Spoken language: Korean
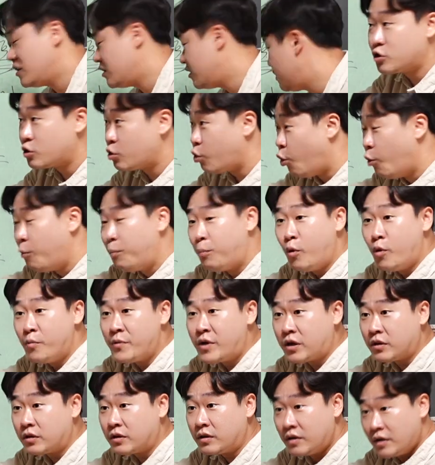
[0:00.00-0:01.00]
저 옷
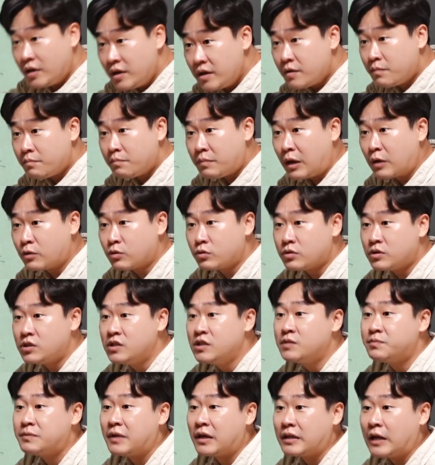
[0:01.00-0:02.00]
보면 바로
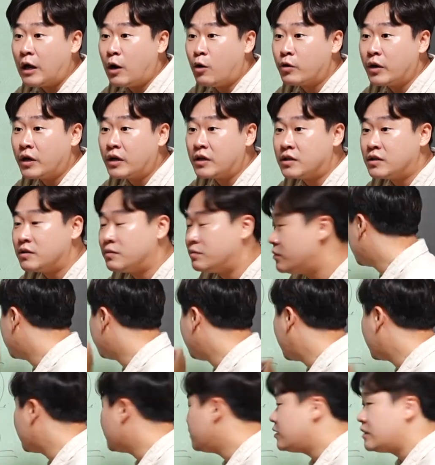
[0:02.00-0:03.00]
등급 딱 나오게끔. 그
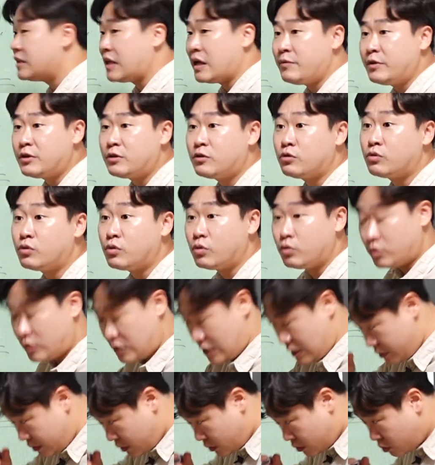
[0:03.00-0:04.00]
말은 내 밑으로
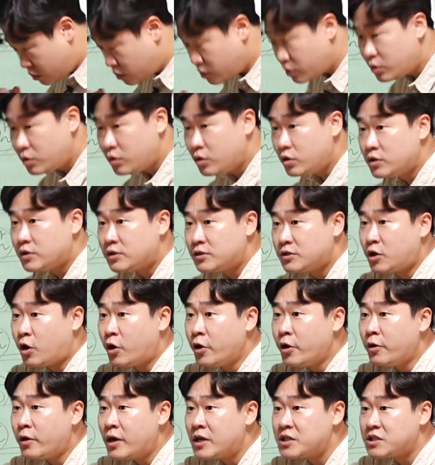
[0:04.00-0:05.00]

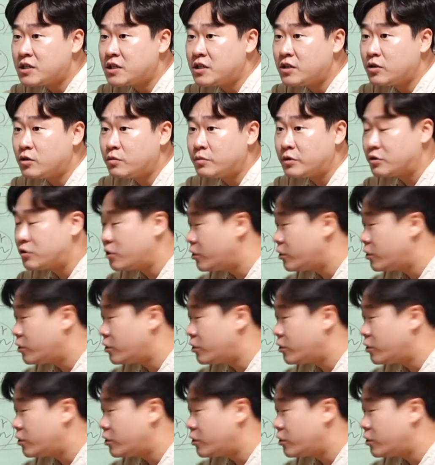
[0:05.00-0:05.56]
서열화시키는 겁니다.